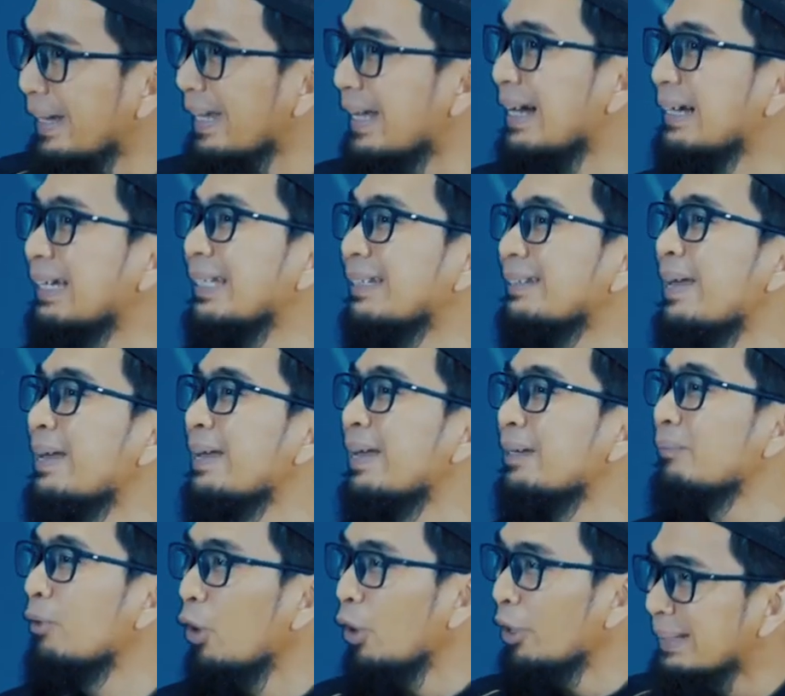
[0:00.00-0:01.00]
apa yang kita
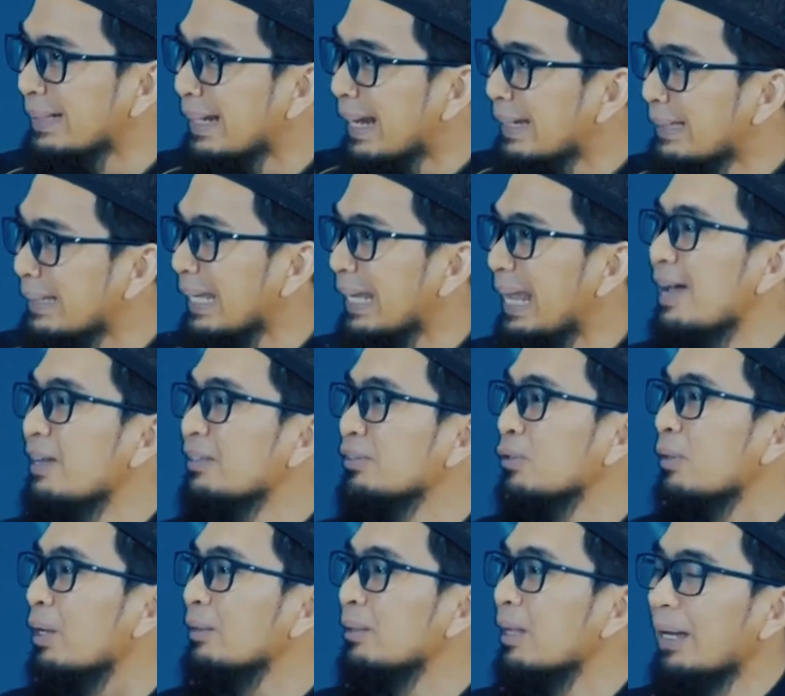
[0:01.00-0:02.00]
ingin mohonkan
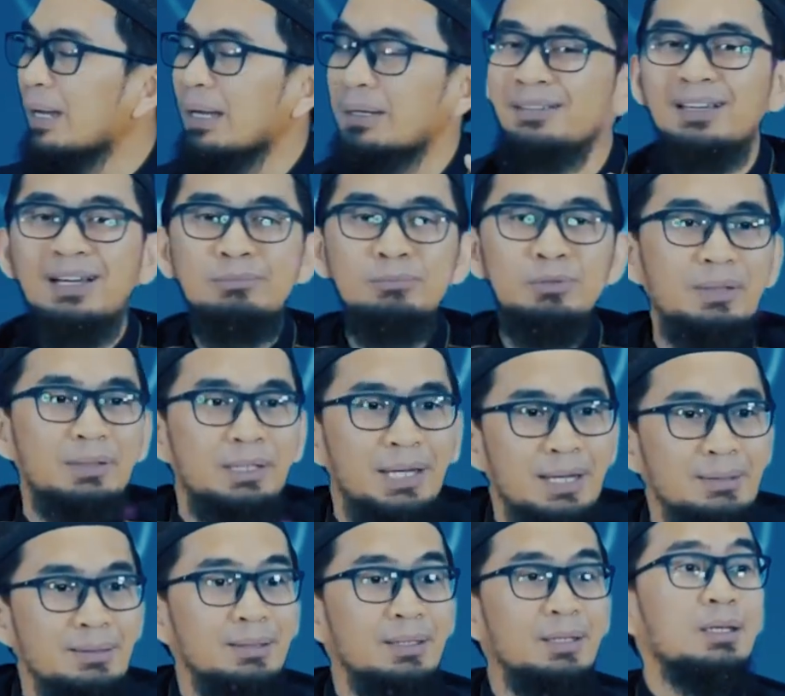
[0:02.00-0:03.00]
langsung Allah akan
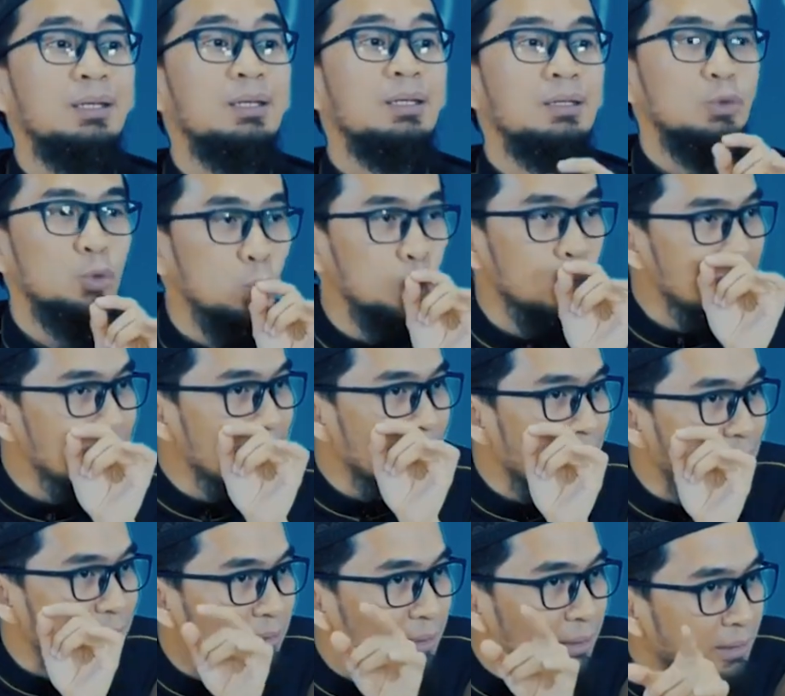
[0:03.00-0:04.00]
kabulkan
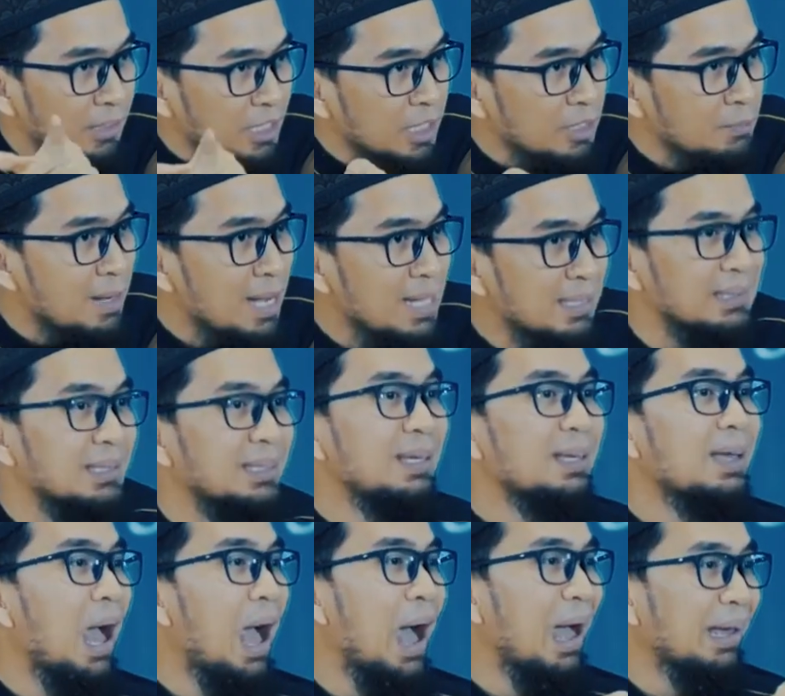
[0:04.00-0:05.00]
dunianya nikmat,
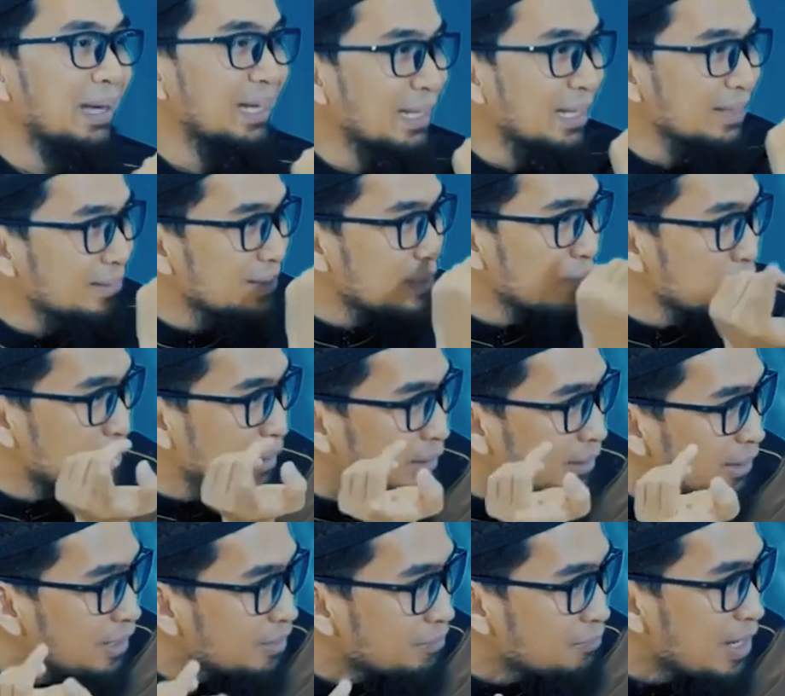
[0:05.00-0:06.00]
akhiratnya
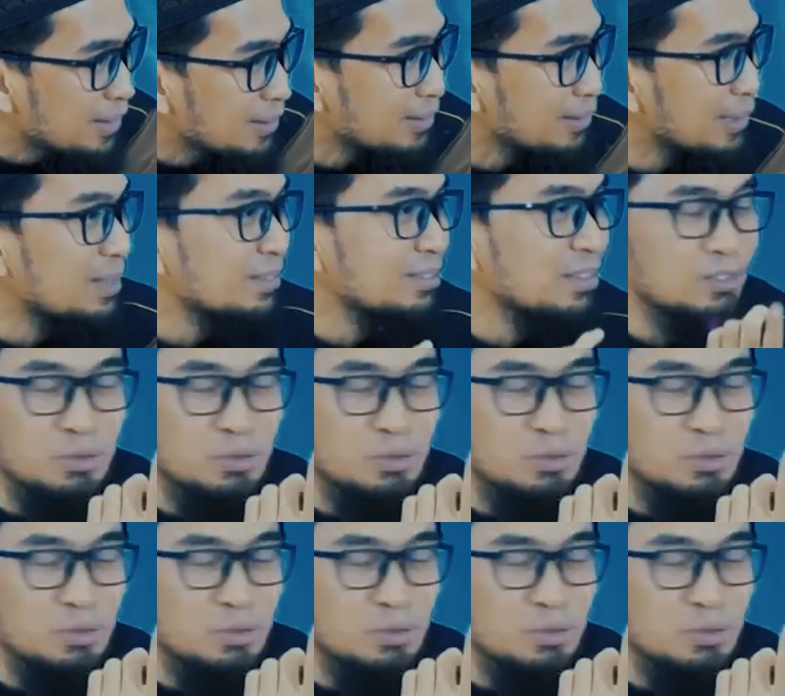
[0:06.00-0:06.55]
juga nikmat